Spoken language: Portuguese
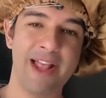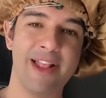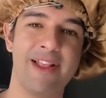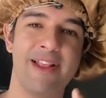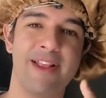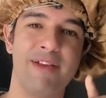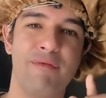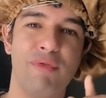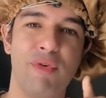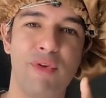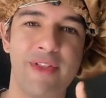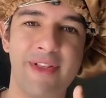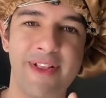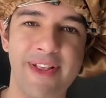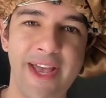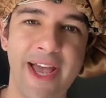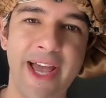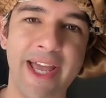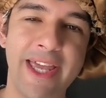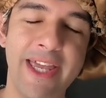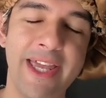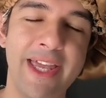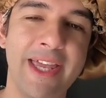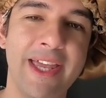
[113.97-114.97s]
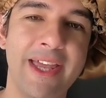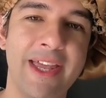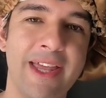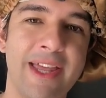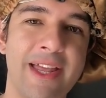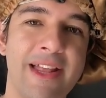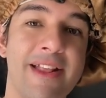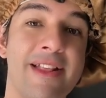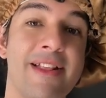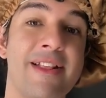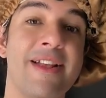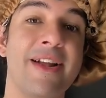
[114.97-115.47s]
Se você aí
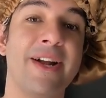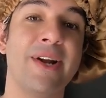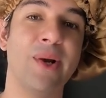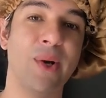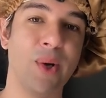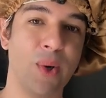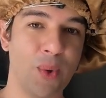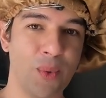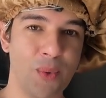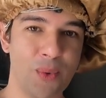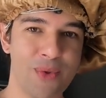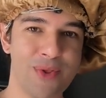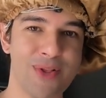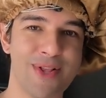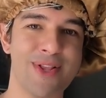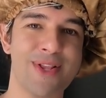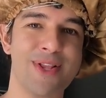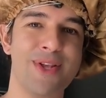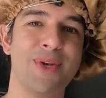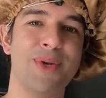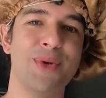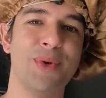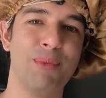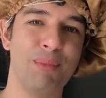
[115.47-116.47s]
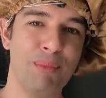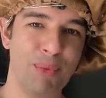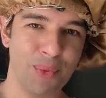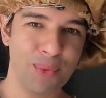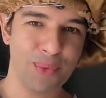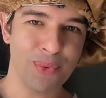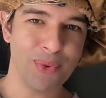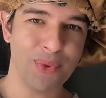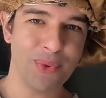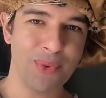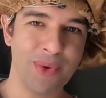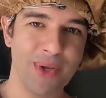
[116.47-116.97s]
ser luz no
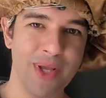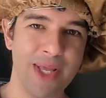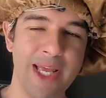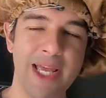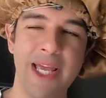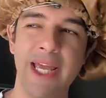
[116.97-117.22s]
mundo.